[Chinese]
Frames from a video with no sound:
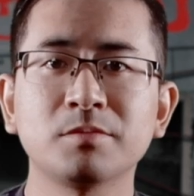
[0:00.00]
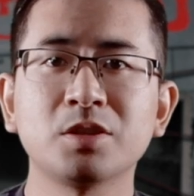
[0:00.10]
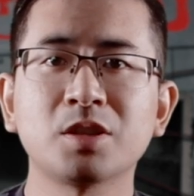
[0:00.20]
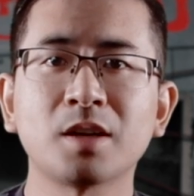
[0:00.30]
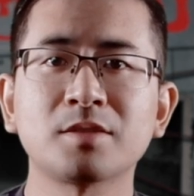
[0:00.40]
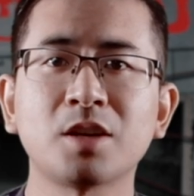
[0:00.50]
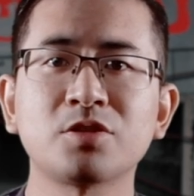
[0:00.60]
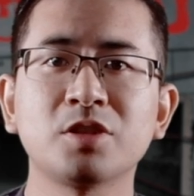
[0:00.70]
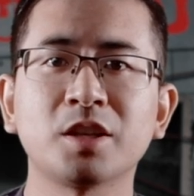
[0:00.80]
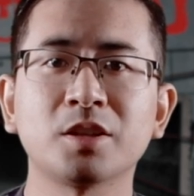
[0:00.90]
另加
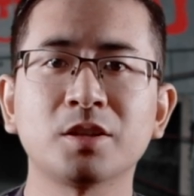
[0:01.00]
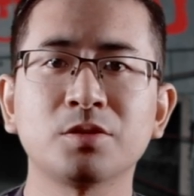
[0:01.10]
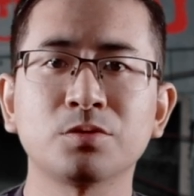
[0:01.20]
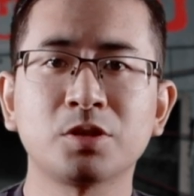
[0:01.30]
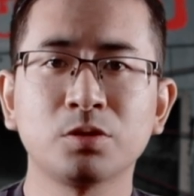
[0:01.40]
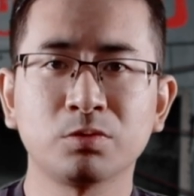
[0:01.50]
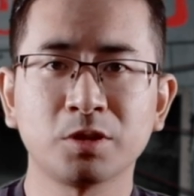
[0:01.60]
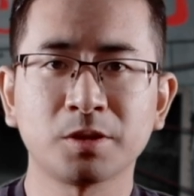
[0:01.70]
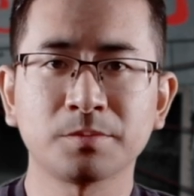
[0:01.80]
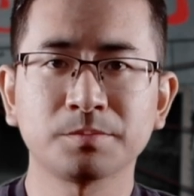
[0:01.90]
30年的有期徒刑。